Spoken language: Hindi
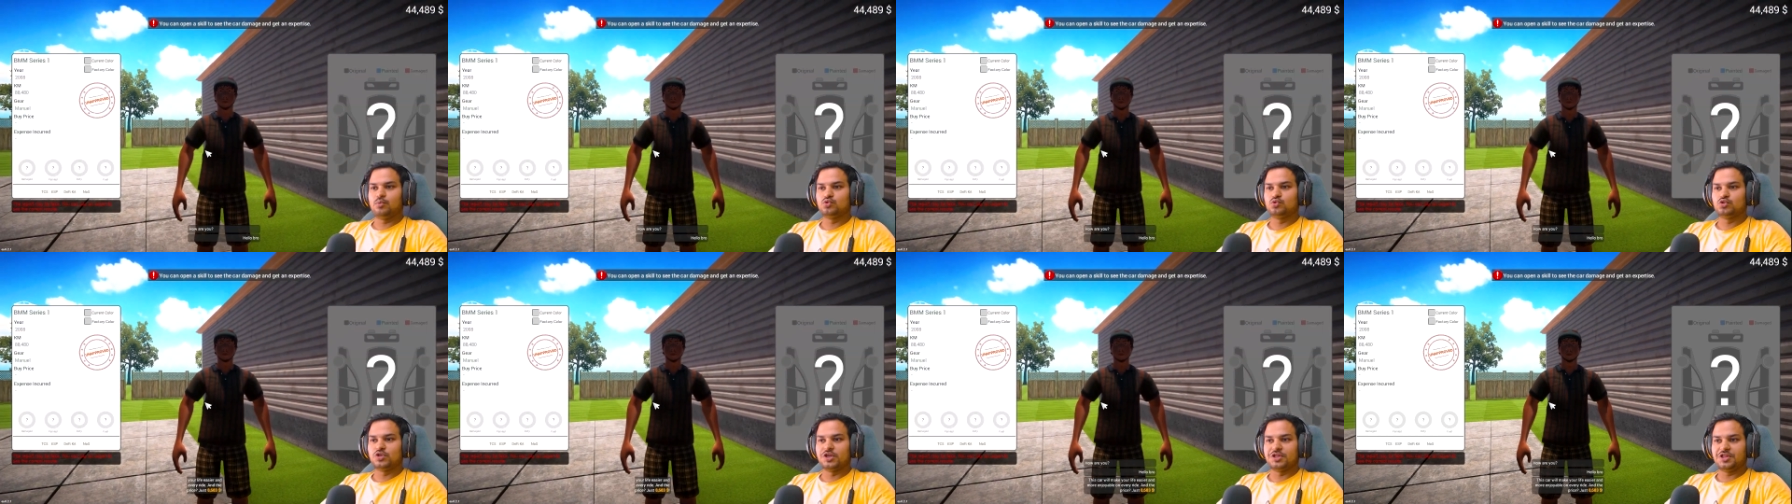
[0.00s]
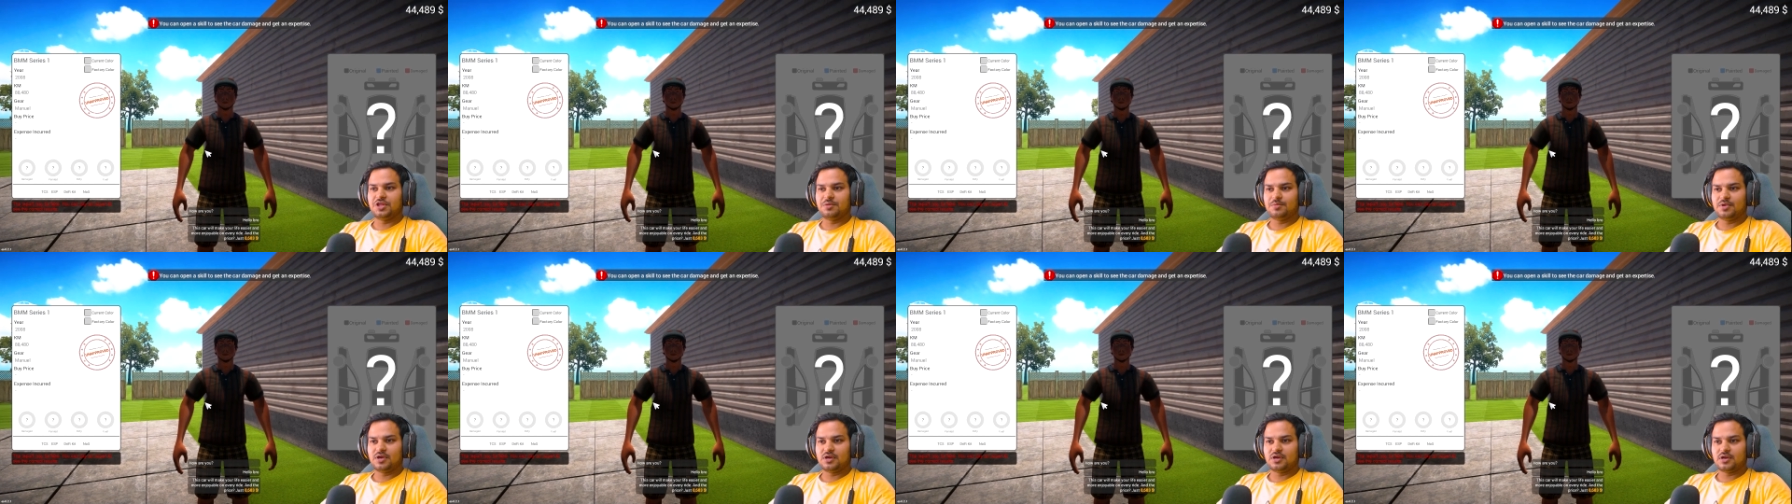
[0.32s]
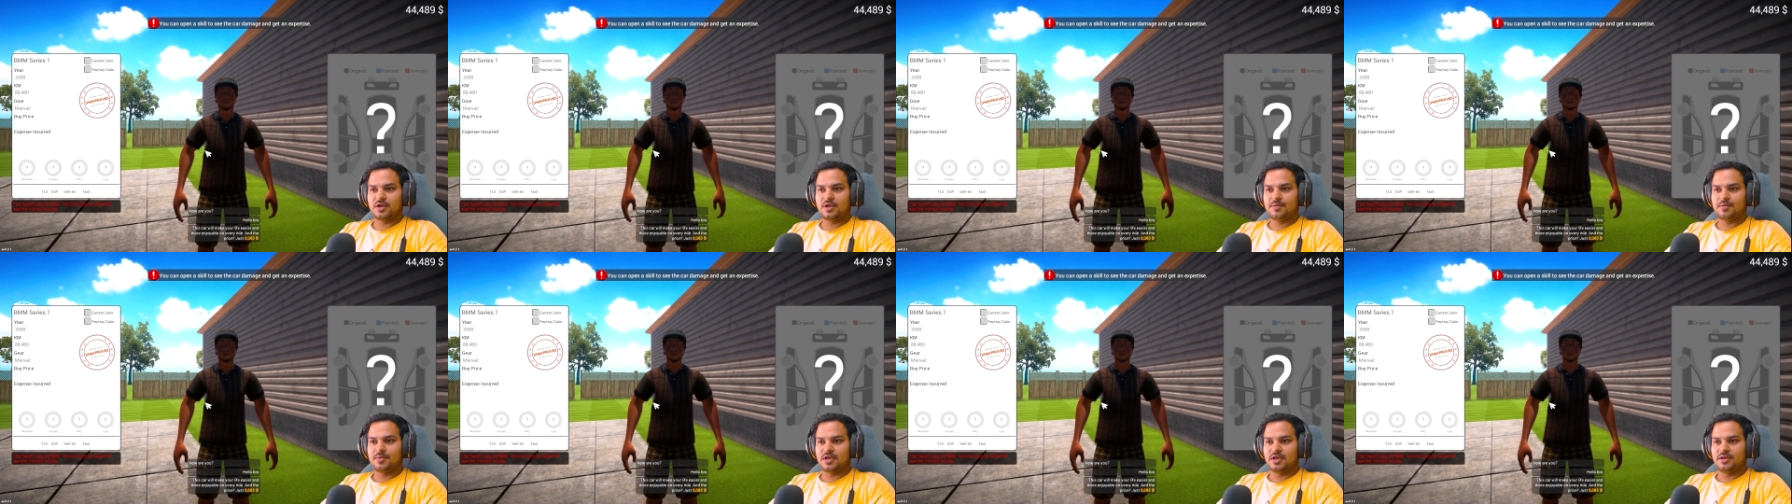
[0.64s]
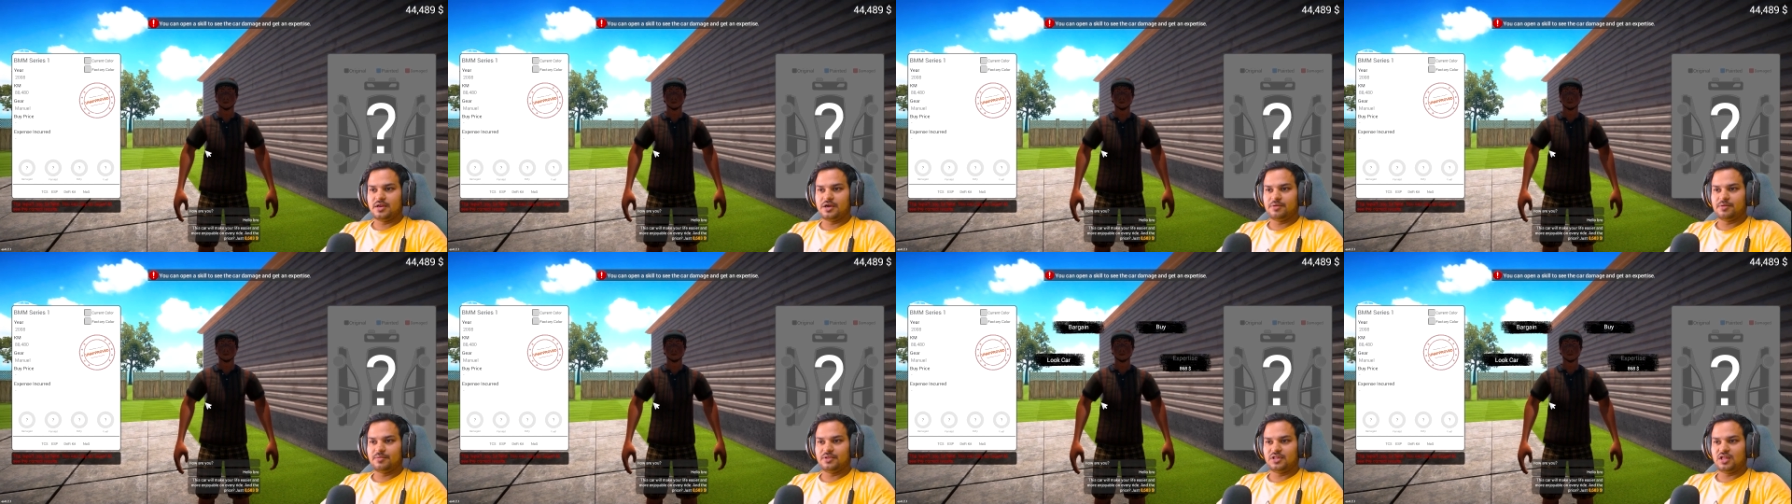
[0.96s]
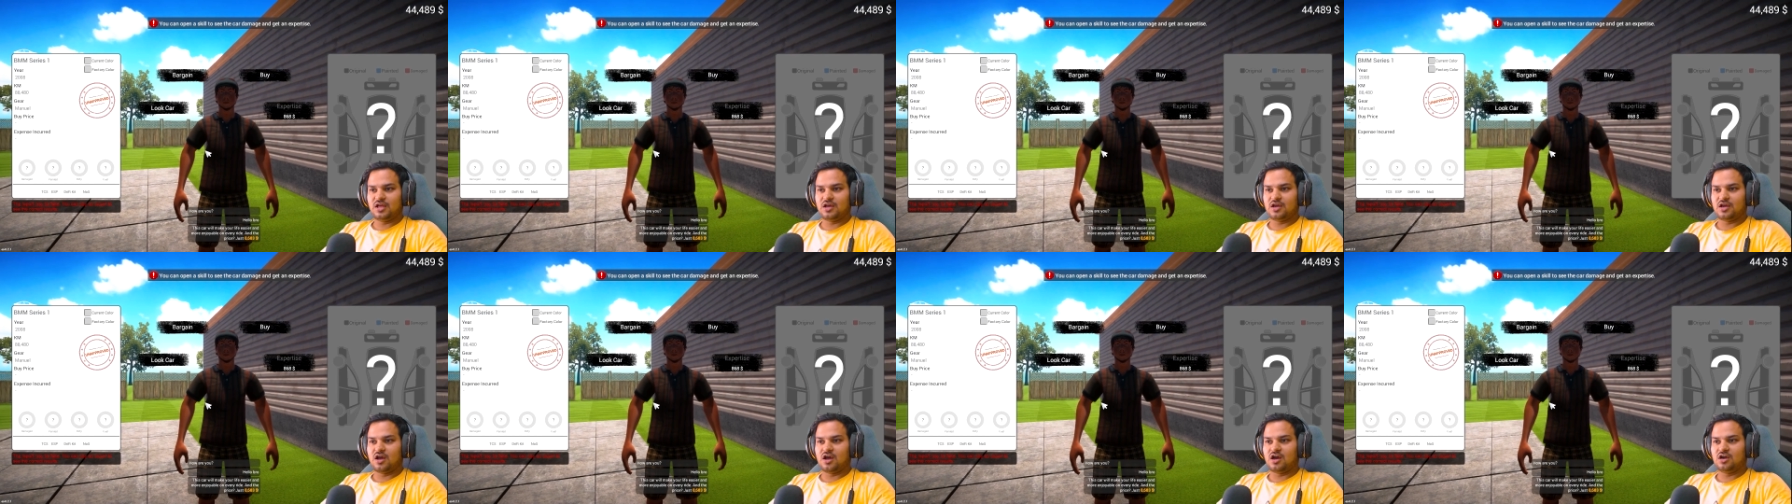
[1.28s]
पूछ लेते एक बार ए भाई रेट
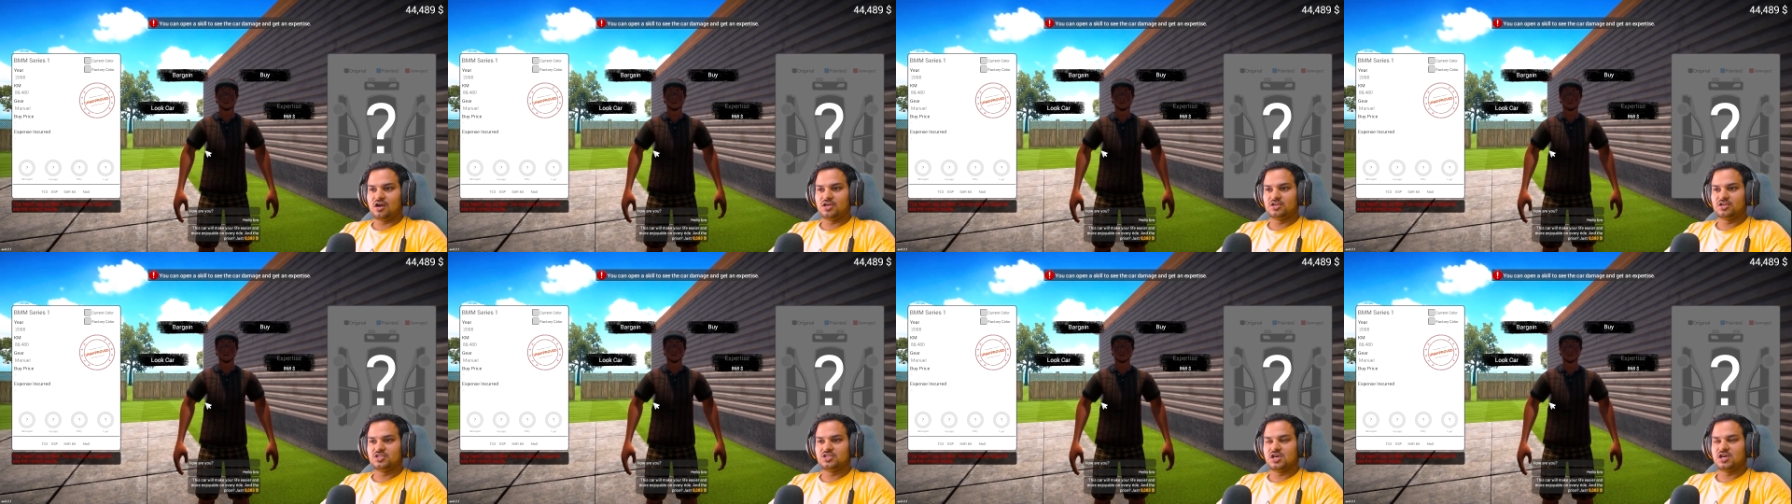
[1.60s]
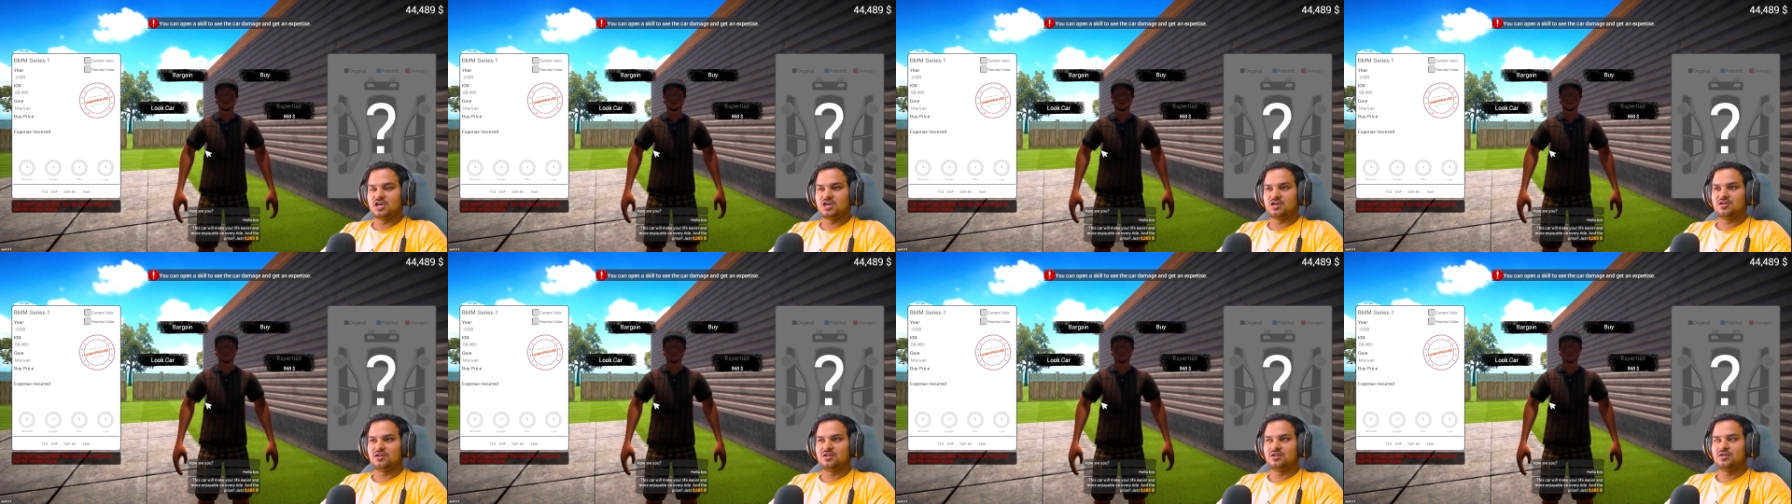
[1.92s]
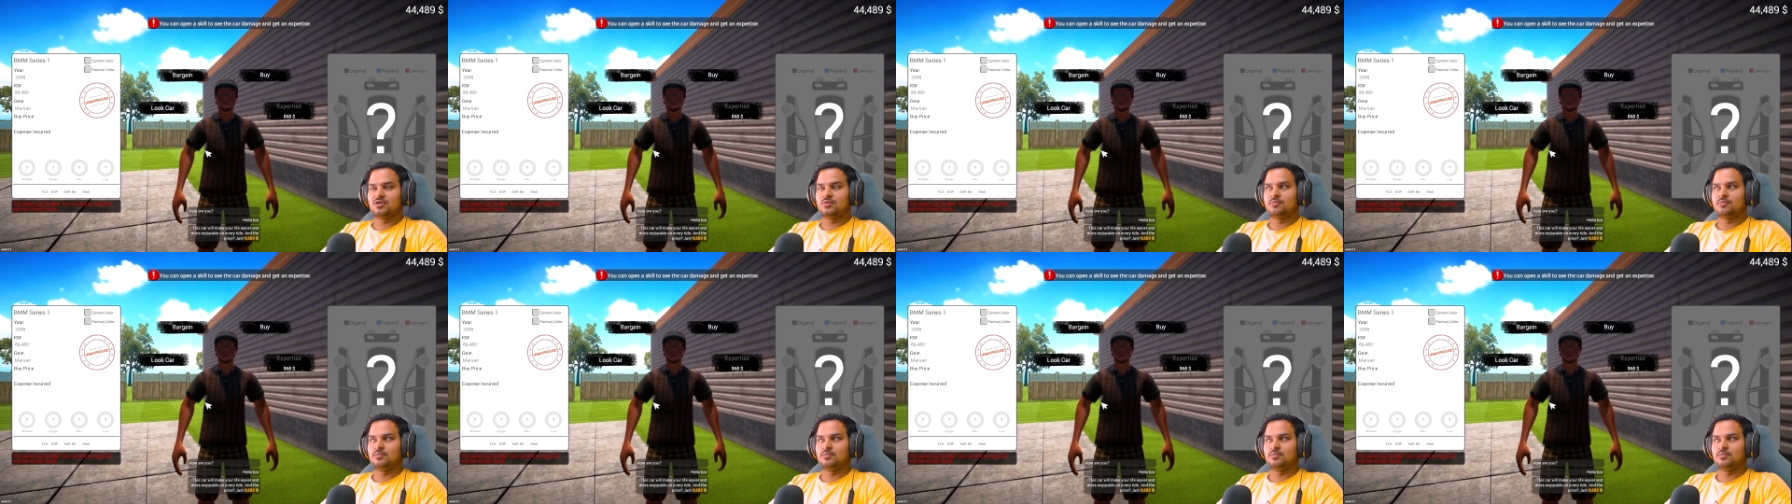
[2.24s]
बता आठ हज़ार